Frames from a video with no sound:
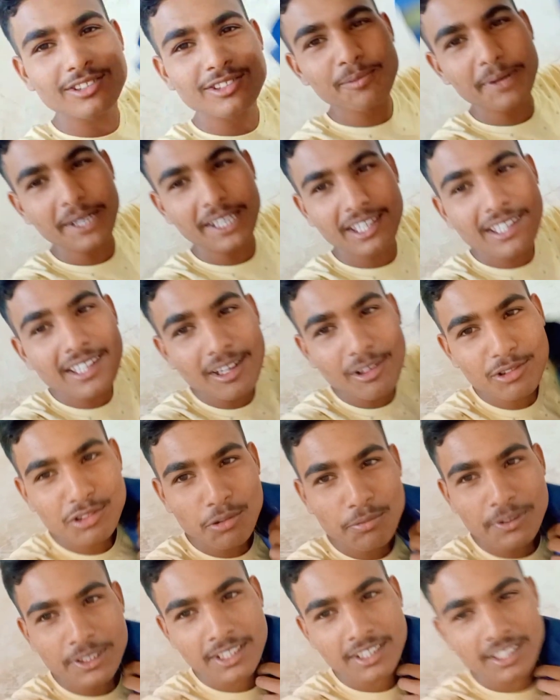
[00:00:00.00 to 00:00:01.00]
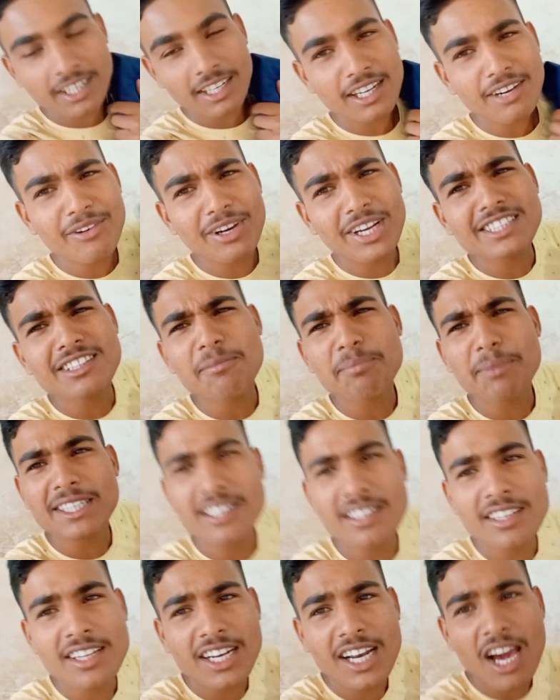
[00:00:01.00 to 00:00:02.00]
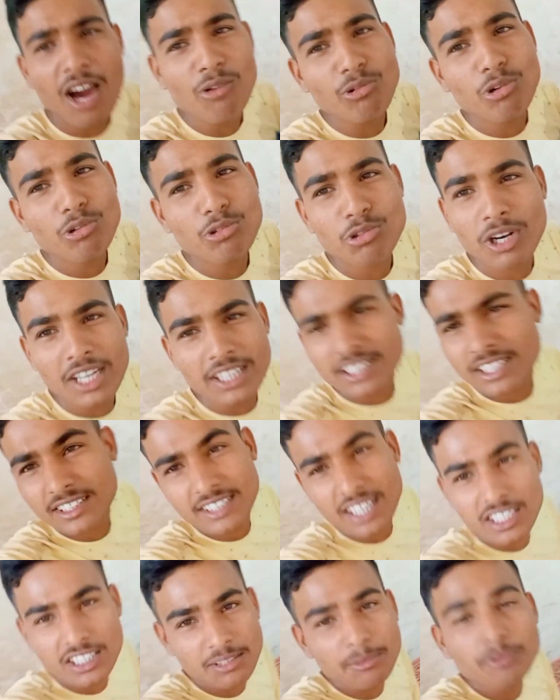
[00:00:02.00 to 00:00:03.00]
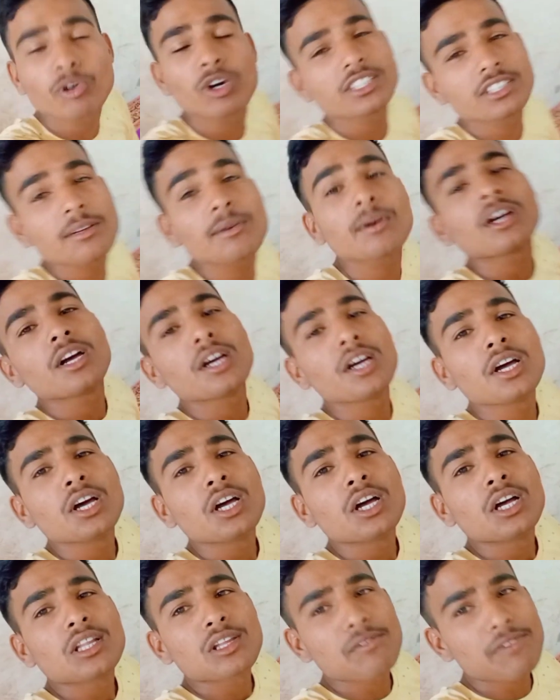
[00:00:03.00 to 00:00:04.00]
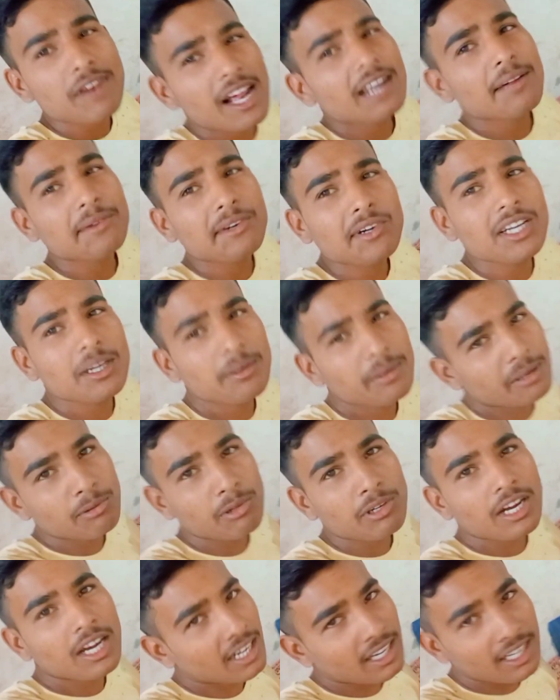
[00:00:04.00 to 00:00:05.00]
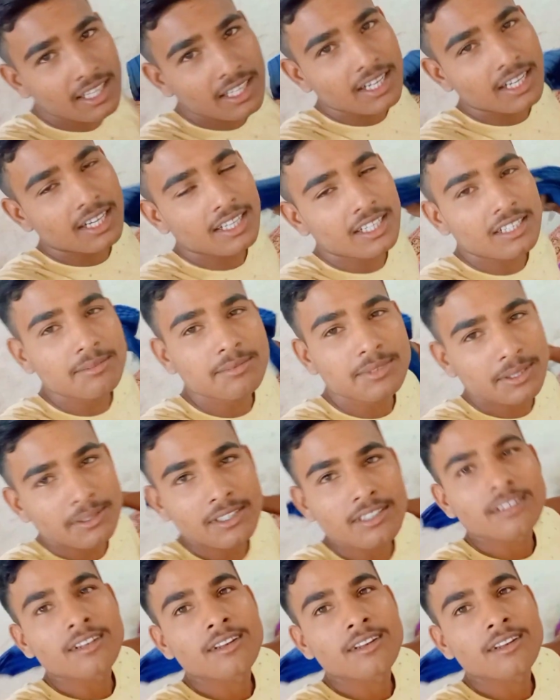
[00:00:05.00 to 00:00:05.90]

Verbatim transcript: जो पहनेगा उसको फिटिंग रहेगा वही सब पहनेंगे ना वो जो रहते हैं शादी में वही सब तो फिलहाल एवरीवन अभी हम लोग खाना नहीं खाए हम चौन